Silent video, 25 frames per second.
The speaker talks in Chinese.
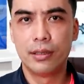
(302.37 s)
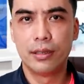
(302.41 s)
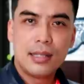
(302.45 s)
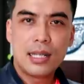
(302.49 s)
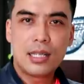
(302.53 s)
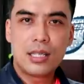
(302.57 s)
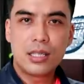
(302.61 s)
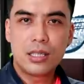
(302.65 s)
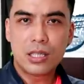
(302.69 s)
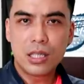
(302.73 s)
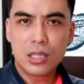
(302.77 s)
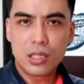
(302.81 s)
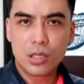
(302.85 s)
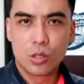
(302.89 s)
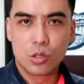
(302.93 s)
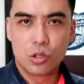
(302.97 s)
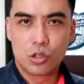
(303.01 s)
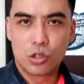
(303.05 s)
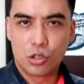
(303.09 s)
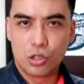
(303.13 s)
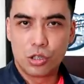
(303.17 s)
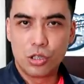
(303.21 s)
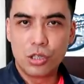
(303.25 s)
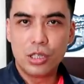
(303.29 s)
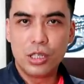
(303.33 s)
但是这种
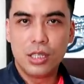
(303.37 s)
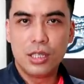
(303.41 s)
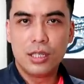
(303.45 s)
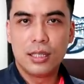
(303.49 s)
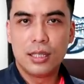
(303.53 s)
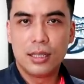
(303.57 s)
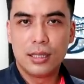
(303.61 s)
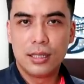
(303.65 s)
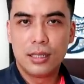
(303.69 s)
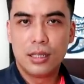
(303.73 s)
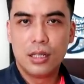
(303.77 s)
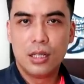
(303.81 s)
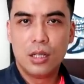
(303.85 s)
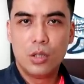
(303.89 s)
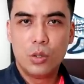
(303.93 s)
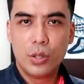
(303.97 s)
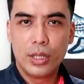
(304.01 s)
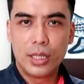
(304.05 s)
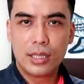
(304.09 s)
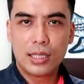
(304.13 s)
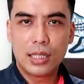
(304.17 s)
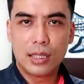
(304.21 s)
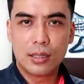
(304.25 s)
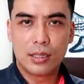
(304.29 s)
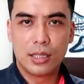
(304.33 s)
质疑呢，
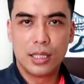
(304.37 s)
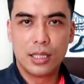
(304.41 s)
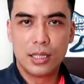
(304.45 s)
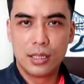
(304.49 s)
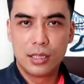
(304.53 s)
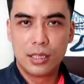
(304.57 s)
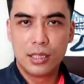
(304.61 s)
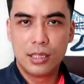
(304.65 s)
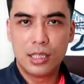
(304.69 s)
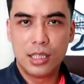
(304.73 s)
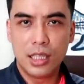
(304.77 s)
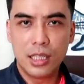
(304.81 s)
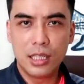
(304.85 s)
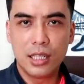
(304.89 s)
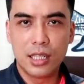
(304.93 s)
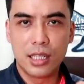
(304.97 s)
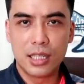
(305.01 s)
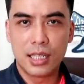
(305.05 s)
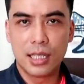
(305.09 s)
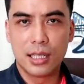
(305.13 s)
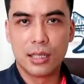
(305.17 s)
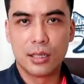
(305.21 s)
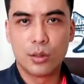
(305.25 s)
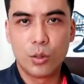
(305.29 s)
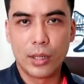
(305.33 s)
会造成心理
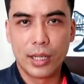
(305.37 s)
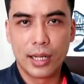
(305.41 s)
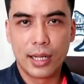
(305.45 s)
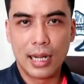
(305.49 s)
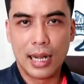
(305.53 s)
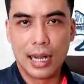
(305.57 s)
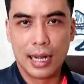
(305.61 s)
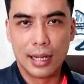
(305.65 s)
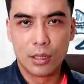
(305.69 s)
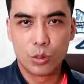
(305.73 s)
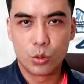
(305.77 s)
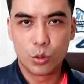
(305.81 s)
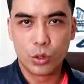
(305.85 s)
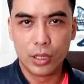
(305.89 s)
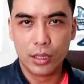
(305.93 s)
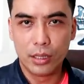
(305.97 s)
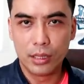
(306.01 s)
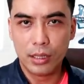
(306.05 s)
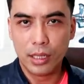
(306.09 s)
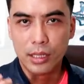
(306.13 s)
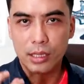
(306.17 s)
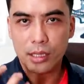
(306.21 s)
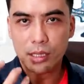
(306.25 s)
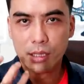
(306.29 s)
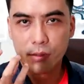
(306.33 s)
上的对抗，所以
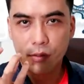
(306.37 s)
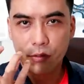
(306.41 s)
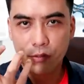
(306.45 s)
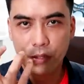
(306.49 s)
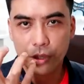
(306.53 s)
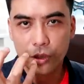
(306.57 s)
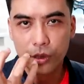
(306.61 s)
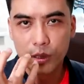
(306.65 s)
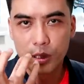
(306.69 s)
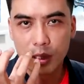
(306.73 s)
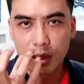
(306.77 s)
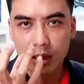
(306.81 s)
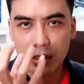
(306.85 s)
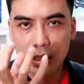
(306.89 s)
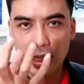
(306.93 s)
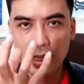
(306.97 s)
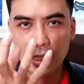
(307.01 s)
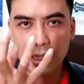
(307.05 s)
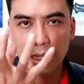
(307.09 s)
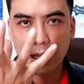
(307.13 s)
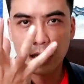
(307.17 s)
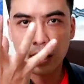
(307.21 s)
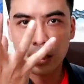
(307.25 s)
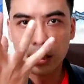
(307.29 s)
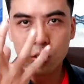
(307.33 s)
那只粉红色的大
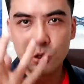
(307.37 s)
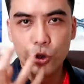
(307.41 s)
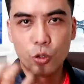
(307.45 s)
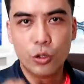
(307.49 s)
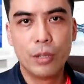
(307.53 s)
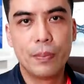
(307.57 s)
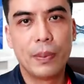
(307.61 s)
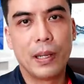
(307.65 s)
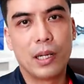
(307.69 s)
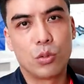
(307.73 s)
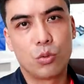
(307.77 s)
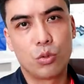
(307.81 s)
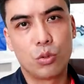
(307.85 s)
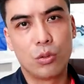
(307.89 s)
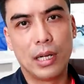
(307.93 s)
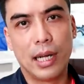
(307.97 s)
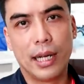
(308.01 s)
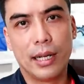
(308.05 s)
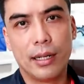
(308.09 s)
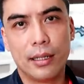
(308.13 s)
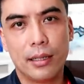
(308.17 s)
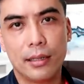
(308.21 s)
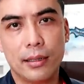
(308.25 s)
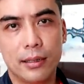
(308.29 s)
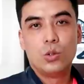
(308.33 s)
象又会跑出
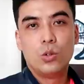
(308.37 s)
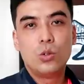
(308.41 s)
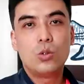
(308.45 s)
来了。